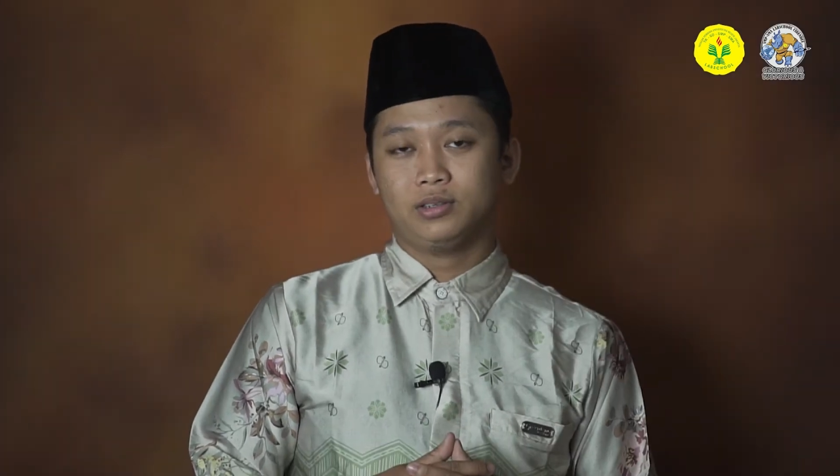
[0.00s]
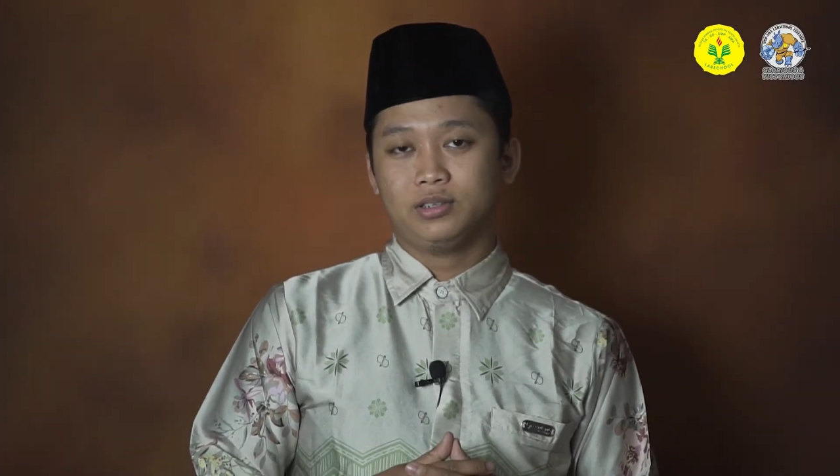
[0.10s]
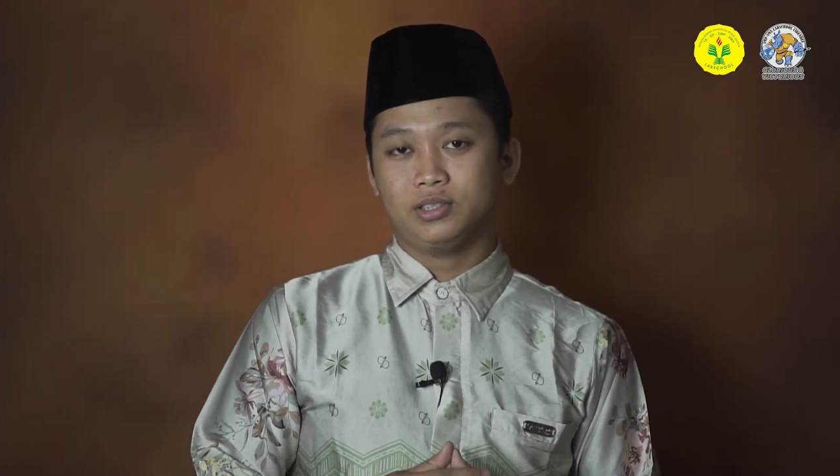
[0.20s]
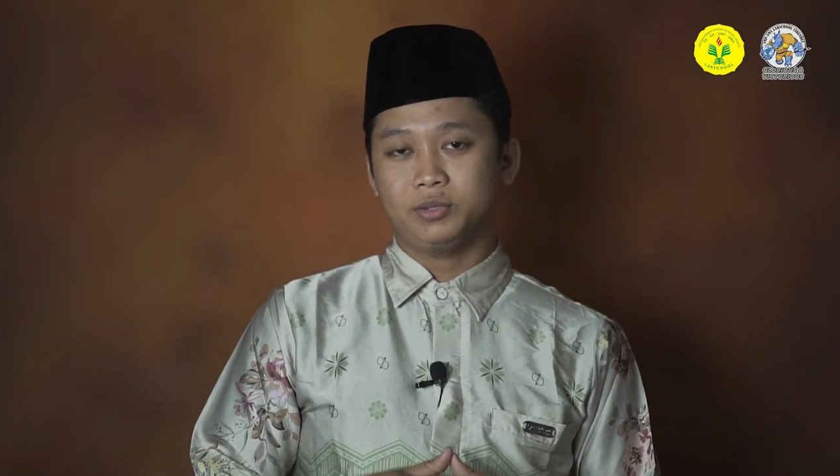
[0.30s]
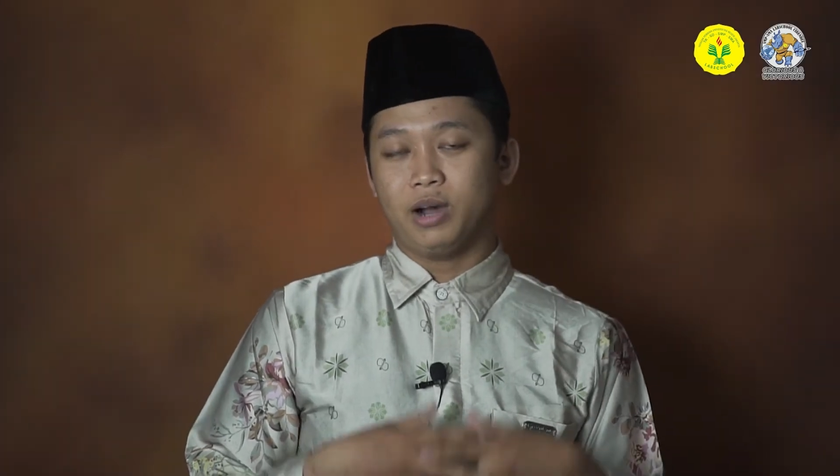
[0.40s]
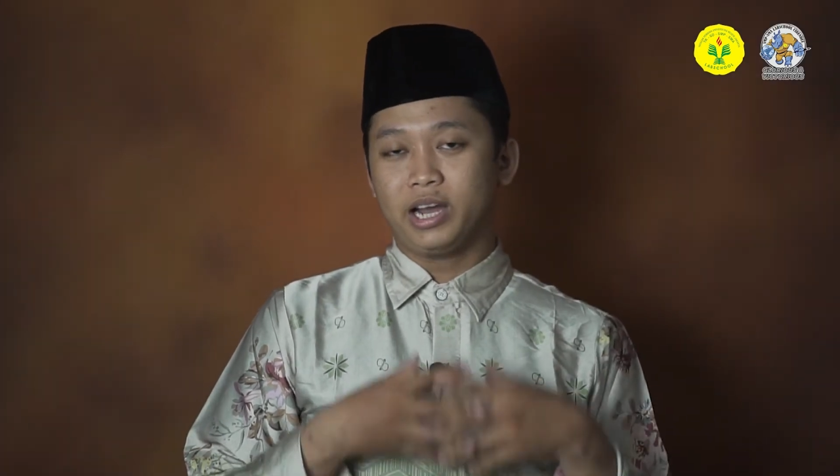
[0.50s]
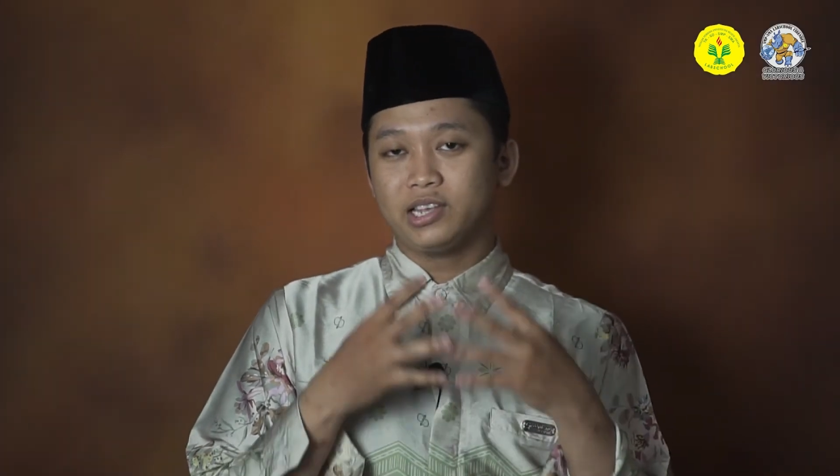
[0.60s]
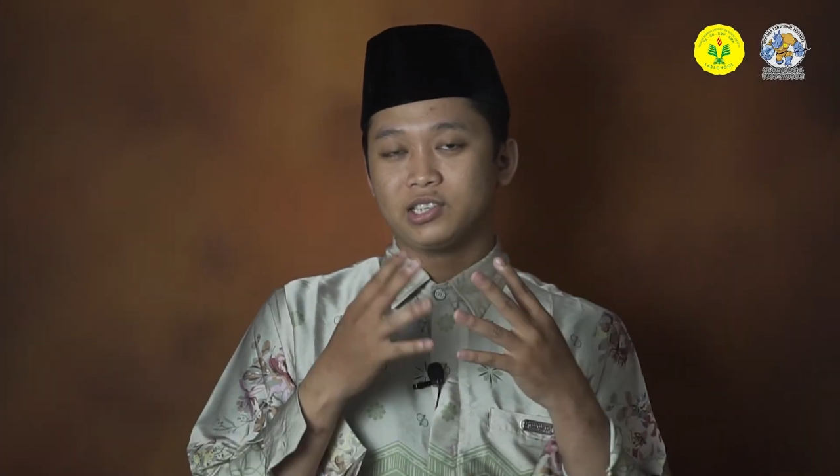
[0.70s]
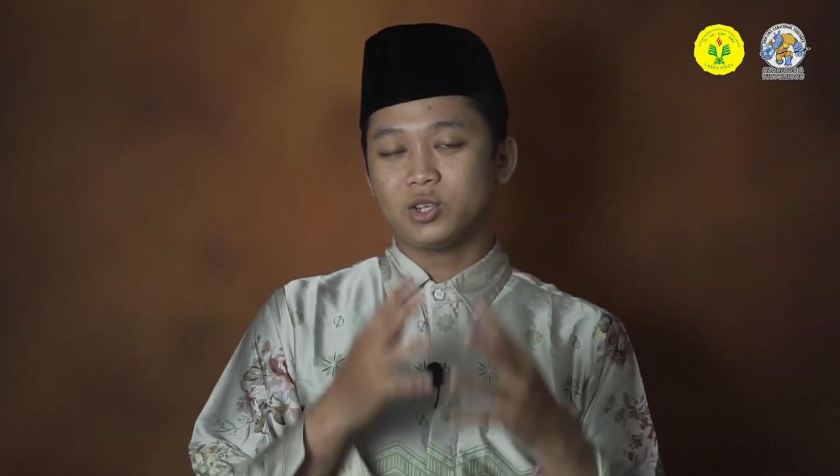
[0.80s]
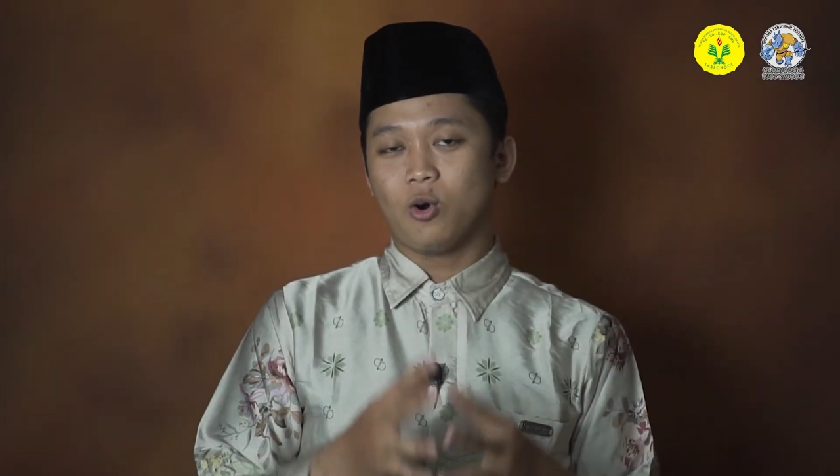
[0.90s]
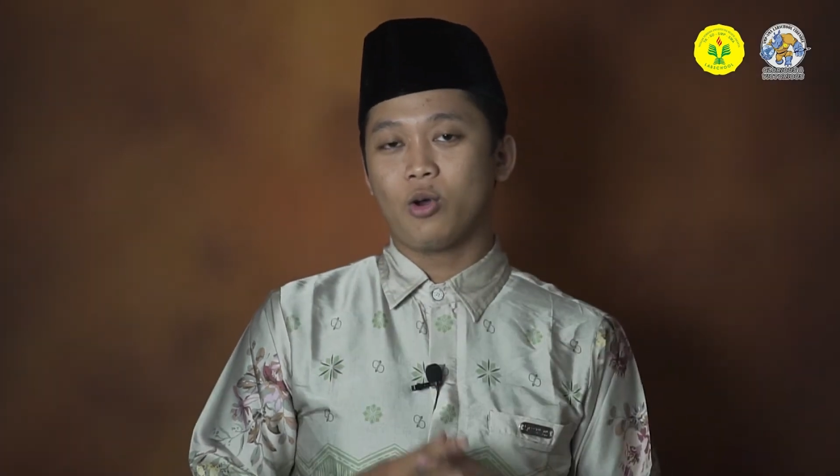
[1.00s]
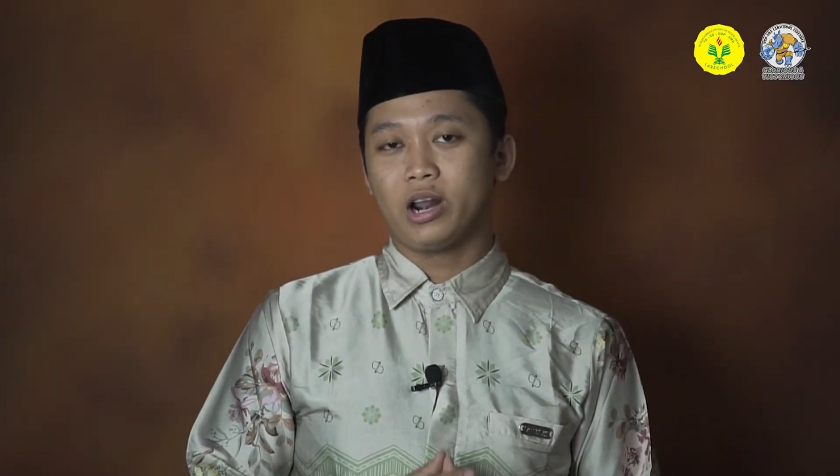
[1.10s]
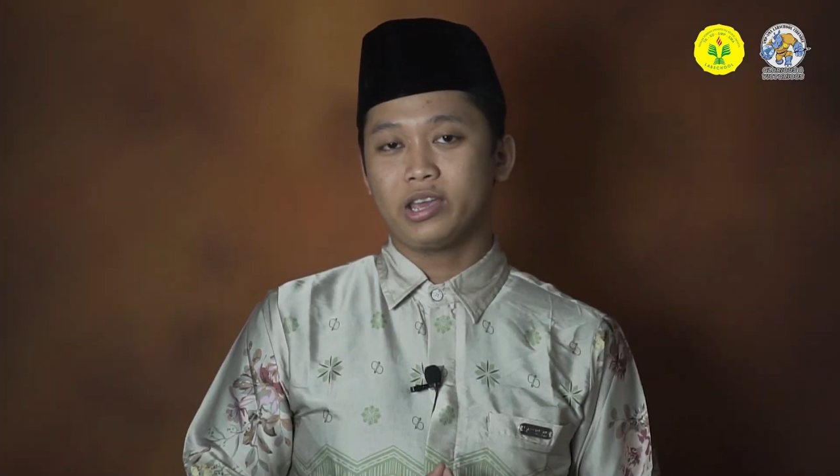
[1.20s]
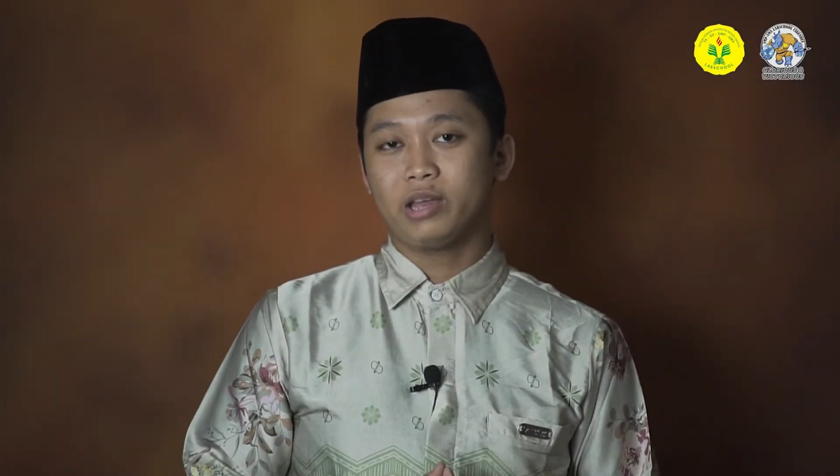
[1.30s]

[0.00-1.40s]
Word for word: Sebagai seseorang